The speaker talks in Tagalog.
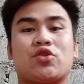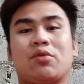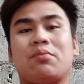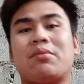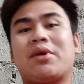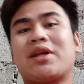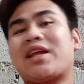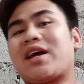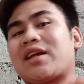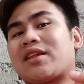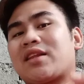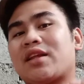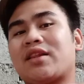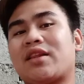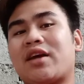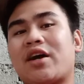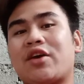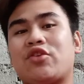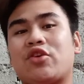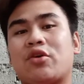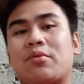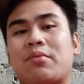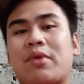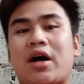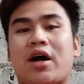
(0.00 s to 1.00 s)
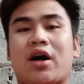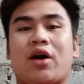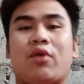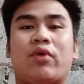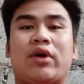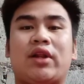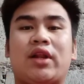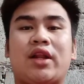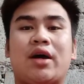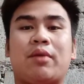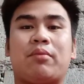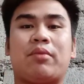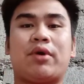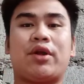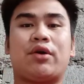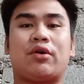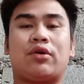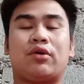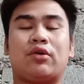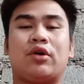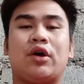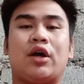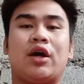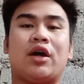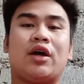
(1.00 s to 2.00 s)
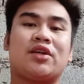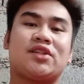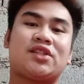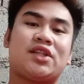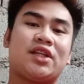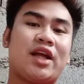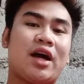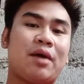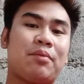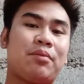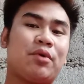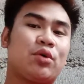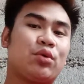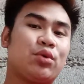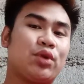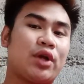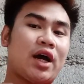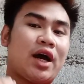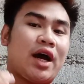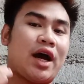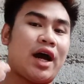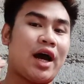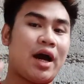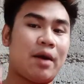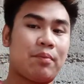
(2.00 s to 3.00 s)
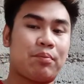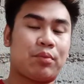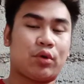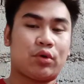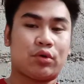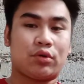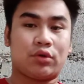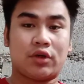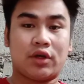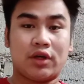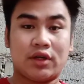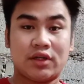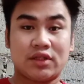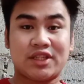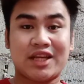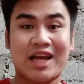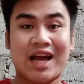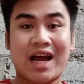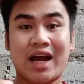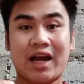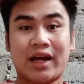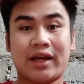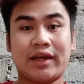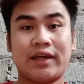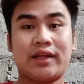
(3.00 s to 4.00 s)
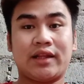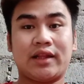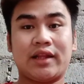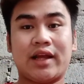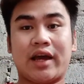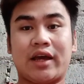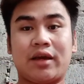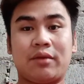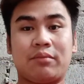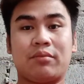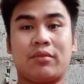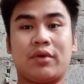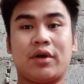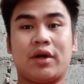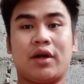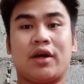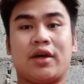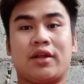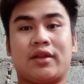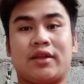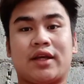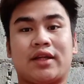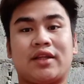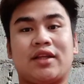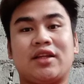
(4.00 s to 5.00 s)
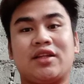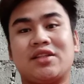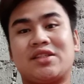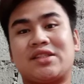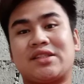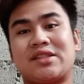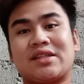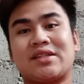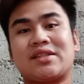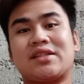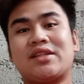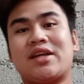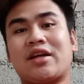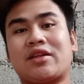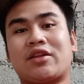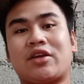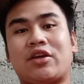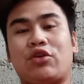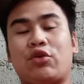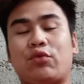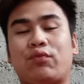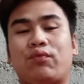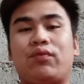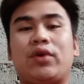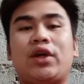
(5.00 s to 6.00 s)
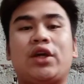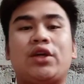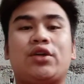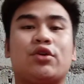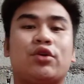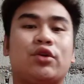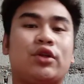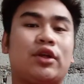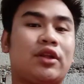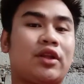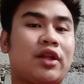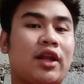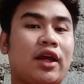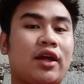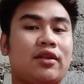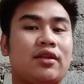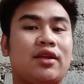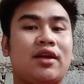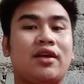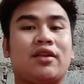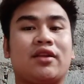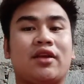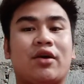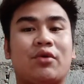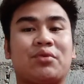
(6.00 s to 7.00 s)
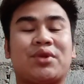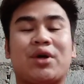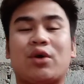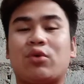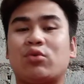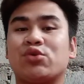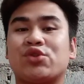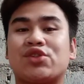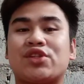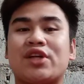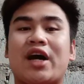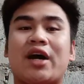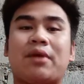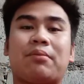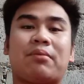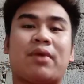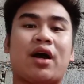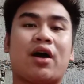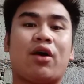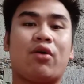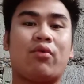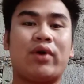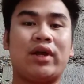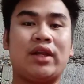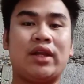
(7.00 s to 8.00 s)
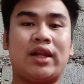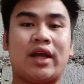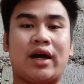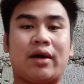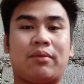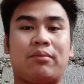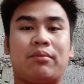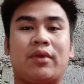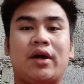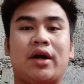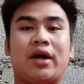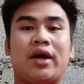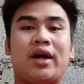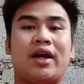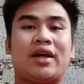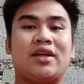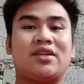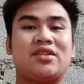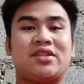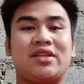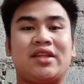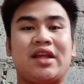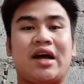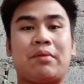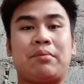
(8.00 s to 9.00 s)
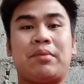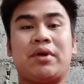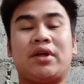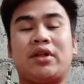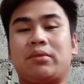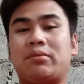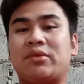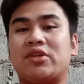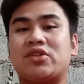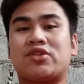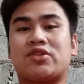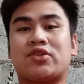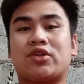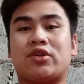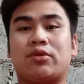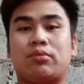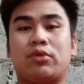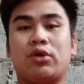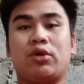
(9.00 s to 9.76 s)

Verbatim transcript: Kung matatandaan nyo mga kawanlab, no? sinabi ko na kahapon sa aking live na diniscuss natin yung video ni Trending Now na kung saan mga kawanlab, ay sinabi ni Mr.